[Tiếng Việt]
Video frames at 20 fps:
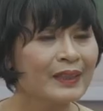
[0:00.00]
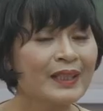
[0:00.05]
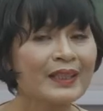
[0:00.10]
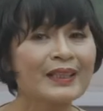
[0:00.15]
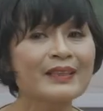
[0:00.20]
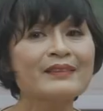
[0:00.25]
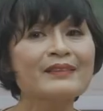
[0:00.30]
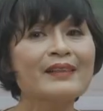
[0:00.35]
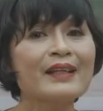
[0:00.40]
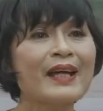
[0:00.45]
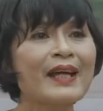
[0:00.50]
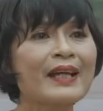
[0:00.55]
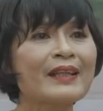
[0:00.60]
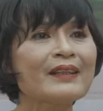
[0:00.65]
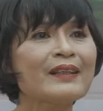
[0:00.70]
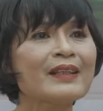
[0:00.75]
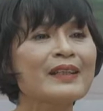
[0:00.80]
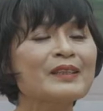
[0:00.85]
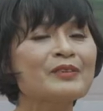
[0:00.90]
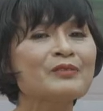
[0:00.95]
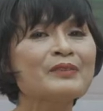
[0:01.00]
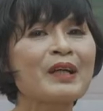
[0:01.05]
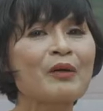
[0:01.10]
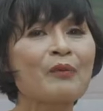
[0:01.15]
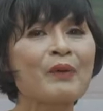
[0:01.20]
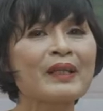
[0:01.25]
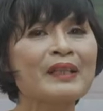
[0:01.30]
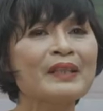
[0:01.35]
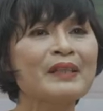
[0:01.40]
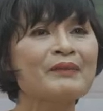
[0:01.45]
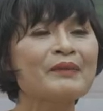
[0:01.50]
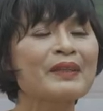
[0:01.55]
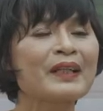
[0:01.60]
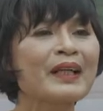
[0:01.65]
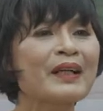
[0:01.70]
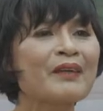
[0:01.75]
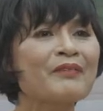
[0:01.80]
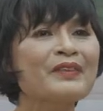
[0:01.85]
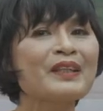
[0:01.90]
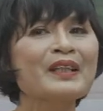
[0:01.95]
Cái thứ hai nữa là chúng ta quan niệm là
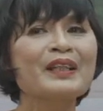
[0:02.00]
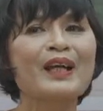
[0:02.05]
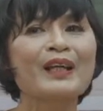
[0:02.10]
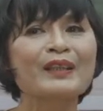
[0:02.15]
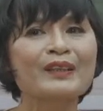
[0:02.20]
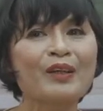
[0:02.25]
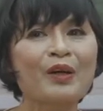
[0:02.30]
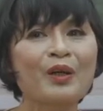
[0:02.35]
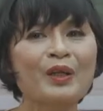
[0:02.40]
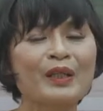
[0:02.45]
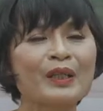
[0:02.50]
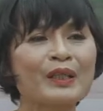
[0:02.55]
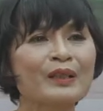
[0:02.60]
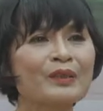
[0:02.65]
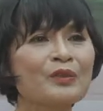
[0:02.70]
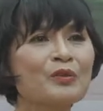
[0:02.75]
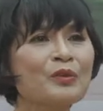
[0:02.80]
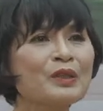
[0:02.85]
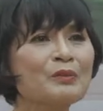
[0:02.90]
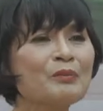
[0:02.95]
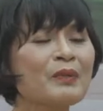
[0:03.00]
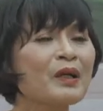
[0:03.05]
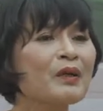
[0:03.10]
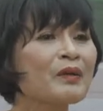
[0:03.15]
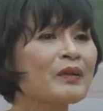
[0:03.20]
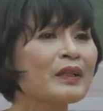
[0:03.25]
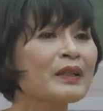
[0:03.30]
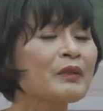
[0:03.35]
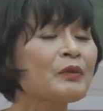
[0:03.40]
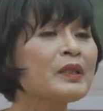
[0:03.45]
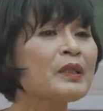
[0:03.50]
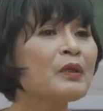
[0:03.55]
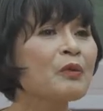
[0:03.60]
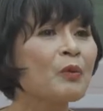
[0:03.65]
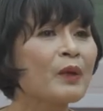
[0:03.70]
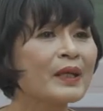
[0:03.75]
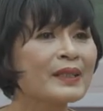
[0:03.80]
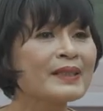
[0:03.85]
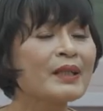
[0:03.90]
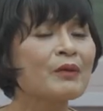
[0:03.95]
càng viên càng to thì càng tốt, nhưng mà cái, cái điều
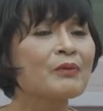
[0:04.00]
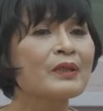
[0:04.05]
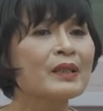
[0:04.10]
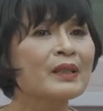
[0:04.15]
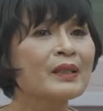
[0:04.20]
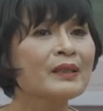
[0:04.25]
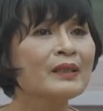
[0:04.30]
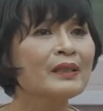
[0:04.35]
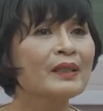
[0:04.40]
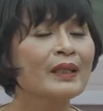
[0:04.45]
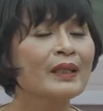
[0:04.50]
quan trọng ở đây